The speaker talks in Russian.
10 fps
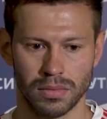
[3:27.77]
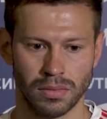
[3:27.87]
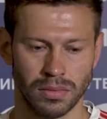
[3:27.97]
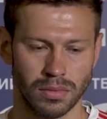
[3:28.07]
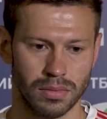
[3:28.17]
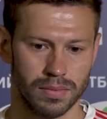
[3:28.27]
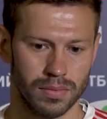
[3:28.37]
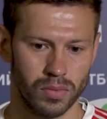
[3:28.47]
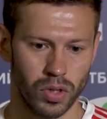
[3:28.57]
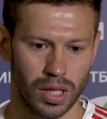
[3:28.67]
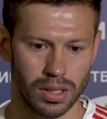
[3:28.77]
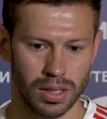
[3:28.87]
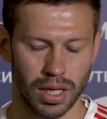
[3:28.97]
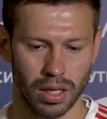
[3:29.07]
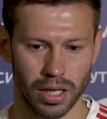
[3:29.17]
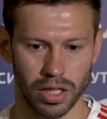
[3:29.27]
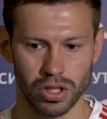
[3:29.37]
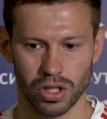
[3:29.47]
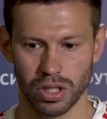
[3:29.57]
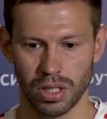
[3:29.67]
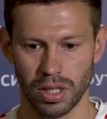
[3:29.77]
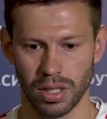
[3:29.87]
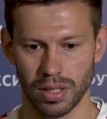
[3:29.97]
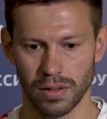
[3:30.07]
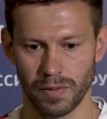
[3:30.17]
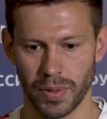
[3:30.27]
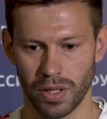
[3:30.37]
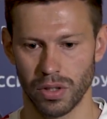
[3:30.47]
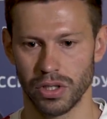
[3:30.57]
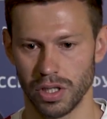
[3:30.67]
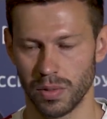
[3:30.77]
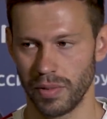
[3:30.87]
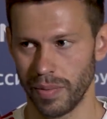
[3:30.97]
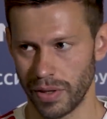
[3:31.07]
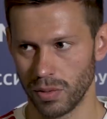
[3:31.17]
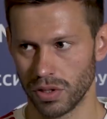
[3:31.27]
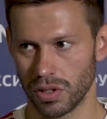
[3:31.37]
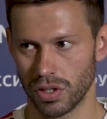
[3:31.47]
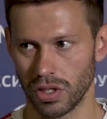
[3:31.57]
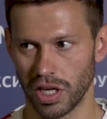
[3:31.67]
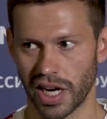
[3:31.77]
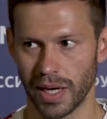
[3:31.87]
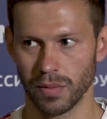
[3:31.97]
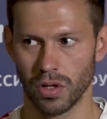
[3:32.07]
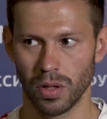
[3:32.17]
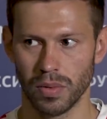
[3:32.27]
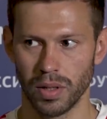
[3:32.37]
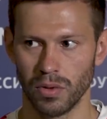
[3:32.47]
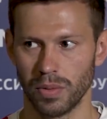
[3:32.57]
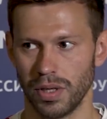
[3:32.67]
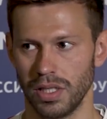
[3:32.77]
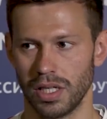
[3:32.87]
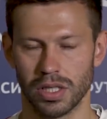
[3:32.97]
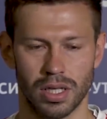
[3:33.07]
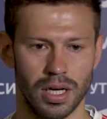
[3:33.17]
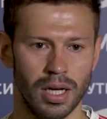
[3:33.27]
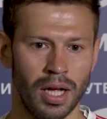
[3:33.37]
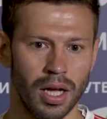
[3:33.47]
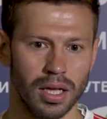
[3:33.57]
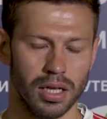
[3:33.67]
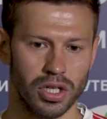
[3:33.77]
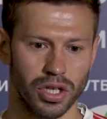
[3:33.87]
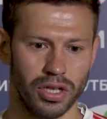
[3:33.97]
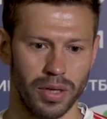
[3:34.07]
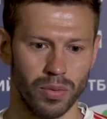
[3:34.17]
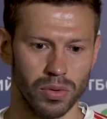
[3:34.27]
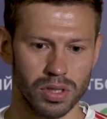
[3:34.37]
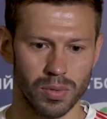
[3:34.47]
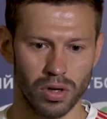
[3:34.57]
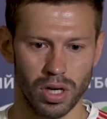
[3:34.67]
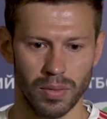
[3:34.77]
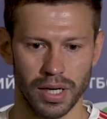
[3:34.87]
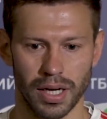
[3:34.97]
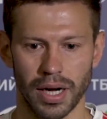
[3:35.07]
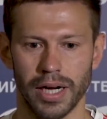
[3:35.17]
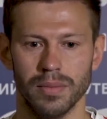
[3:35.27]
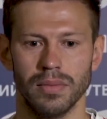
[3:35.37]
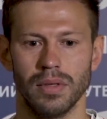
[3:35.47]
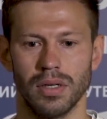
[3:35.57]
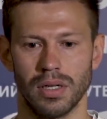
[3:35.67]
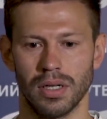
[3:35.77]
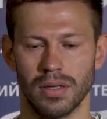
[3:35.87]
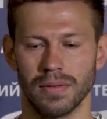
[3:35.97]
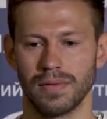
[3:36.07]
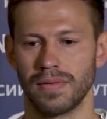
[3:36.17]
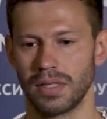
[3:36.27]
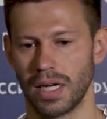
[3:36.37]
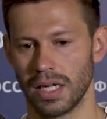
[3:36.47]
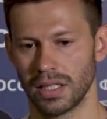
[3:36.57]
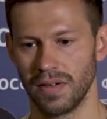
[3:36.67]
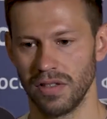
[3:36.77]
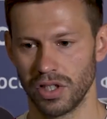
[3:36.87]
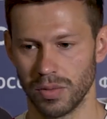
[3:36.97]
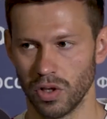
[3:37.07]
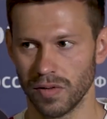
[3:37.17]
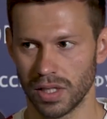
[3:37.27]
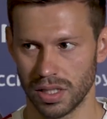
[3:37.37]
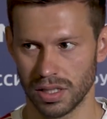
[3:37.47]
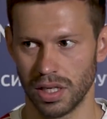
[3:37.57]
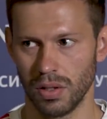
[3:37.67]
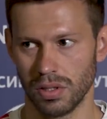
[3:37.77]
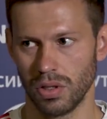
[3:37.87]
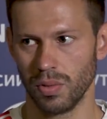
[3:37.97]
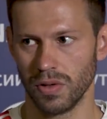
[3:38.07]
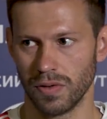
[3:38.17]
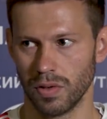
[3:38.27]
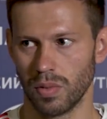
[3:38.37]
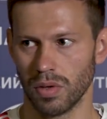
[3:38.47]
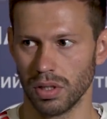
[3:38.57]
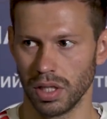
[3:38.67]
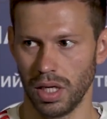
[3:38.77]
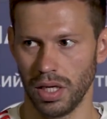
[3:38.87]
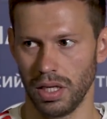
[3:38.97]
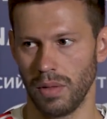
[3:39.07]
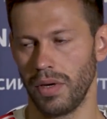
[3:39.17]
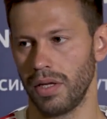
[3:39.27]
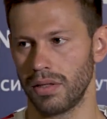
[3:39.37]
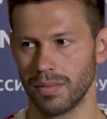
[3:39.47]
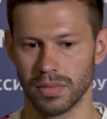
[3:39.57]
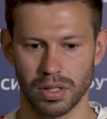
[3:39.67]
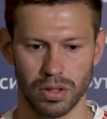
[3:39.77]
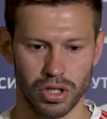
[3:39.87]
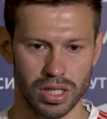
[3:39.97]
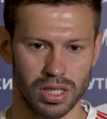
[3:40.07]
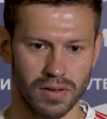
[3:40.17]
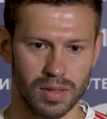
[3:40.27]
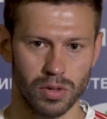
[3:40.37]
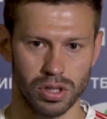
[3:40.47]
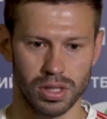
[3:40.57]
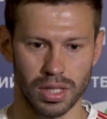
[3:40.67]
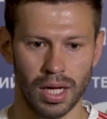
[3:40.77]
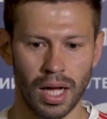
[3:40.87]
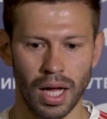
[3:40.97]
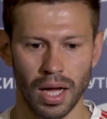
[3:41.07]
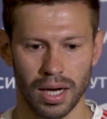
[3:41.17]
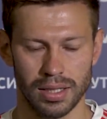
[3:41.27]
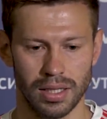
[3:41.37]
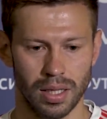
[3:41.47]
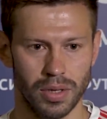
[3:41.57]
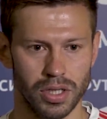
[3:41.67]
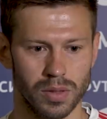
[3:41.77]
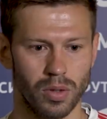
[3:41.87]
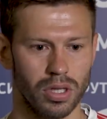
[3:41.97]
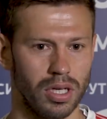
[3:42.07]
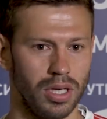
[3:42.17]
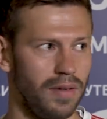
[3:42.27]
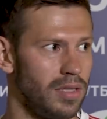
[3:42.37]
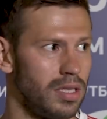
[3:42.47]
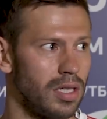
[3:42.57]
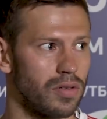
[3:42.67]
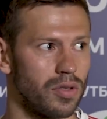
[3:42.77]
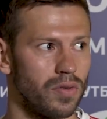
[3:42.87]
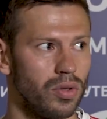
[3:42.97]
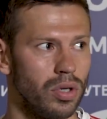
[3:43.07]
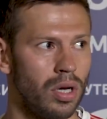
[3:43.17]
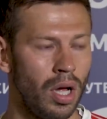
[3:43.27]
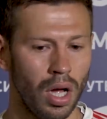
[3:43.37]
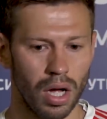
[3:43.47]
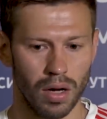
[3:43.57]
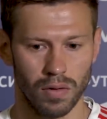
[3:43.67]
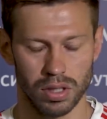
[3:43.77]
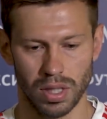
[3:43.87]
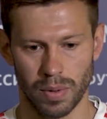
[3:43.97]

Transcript: Ну, я не знаю, конечно же, в первую очередь мы имеем преимущество, что играем дома, и будет поддержка наших трибун, тем более мы играем а, в Саранске, в Нижнем Новгороде, где люди любят футбол и не имеют там, такой частой возможности ходить на матчи сборной и видеть их вживую. Вот.